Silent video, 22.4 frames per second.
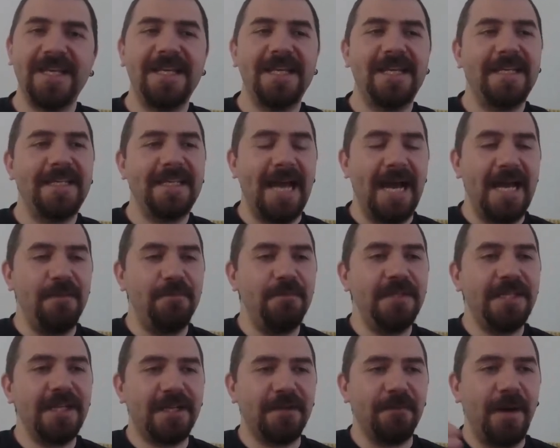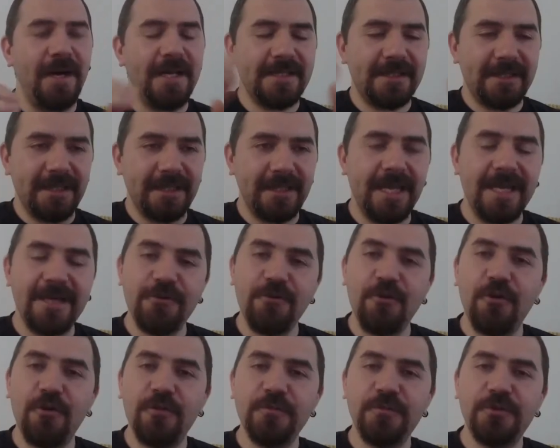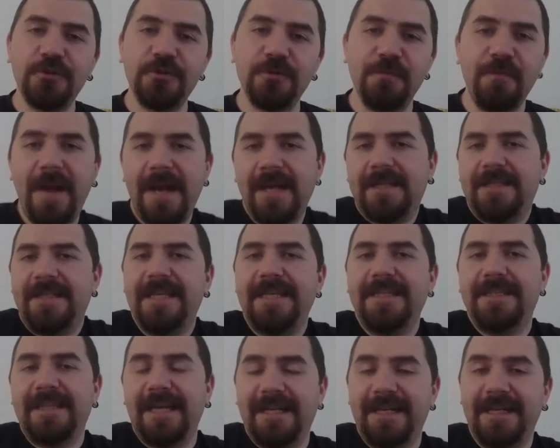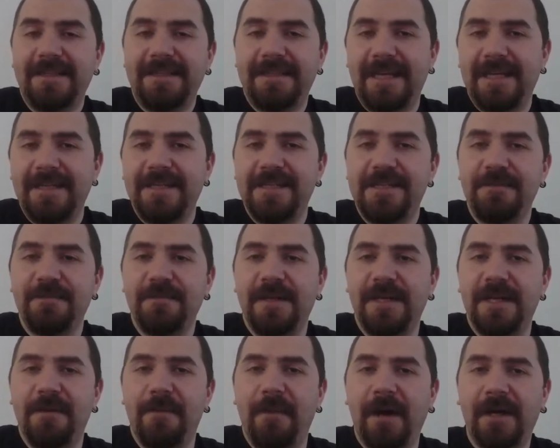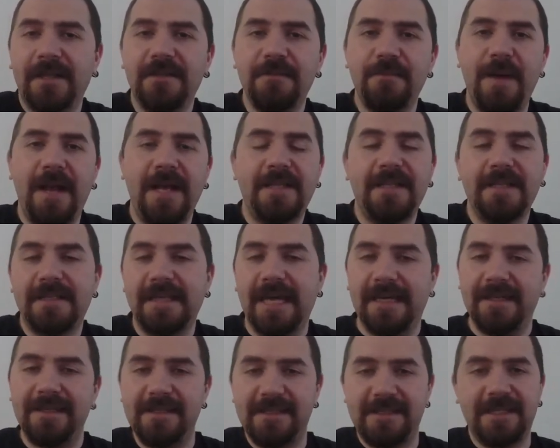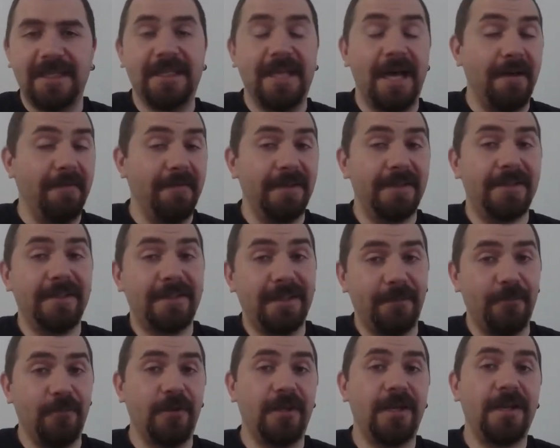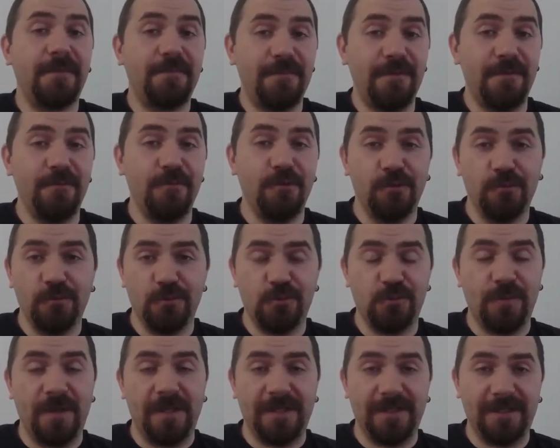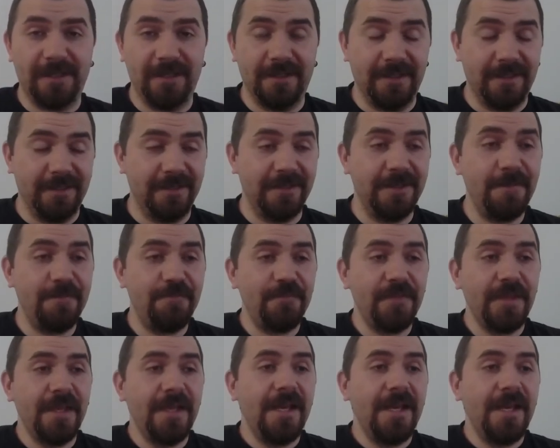Yani bir takım hastalar görmüş. Belki de internetten resimlerine baktı. Belki kendisi tedavi etti. Tam olarak bilmiyorum uzmanlık alanını.